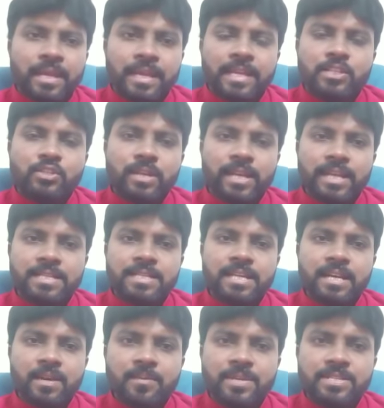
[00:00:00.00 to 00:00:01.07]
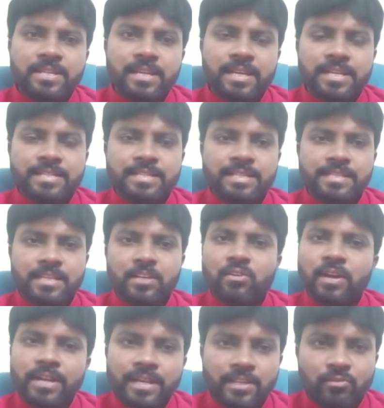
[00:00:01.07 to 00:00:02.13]
నెక్స్ట్ ఎలక్షన్ కమిషనర్ ఏం చేస్తారు
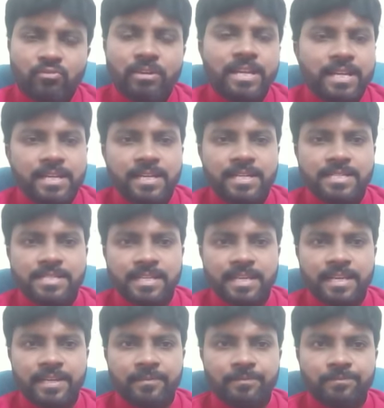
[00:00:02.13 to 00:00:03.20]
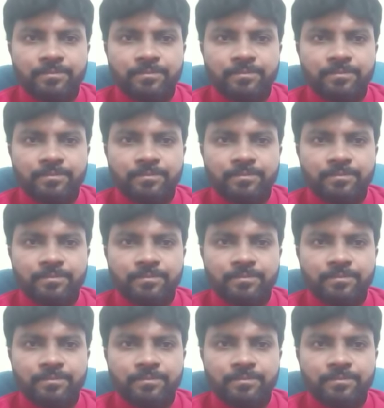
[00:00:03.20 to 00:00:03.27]
అన్నది కూడా ఇంట్రెస్టింగే